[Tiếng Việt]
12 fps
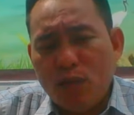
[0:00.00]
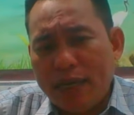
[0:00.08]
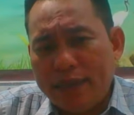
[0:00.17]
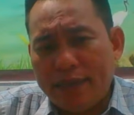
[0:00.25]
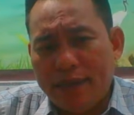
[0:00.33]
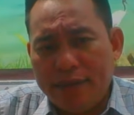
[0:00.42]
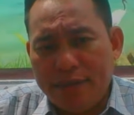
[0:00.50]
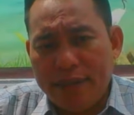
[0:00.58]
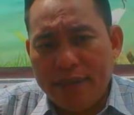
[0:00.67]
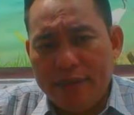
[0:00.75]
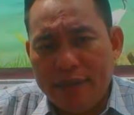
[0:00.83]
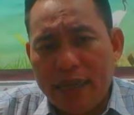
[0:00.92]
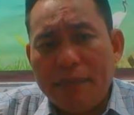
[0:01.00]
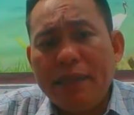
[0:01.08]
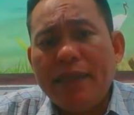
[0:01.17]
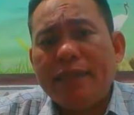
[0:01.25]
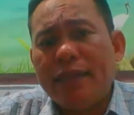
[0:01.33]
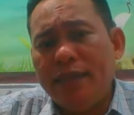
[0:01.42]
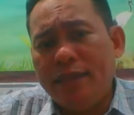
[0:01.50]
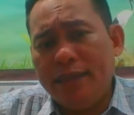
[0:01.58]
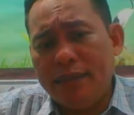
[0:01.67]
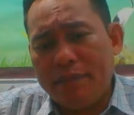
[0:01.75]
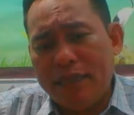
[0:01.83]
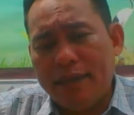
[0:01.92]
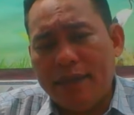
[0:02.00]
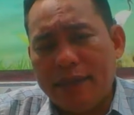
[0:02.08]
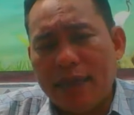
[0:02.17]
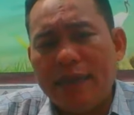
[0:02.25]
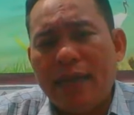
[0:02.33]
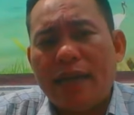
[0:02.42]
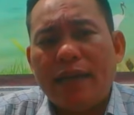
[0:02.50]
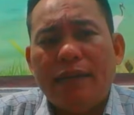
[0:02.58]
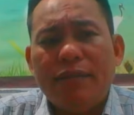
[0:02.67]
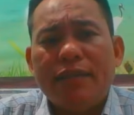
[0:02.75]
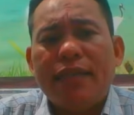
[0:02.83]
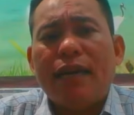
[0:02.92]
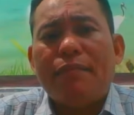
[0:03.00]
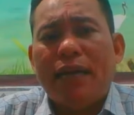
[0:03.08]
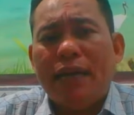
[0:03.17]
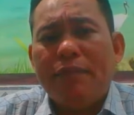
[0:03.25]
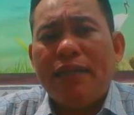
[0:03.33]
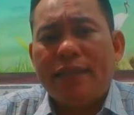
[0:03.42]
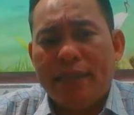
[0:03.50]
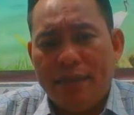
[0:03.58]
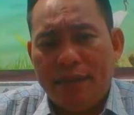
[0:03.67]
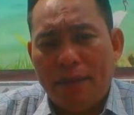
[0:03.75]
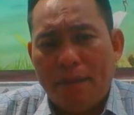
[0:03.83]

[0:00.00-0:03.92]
quá rõ rồi chứ nữa em đi sinh thì bây giờ chẳng khác nào như cha mẹ em đi sinh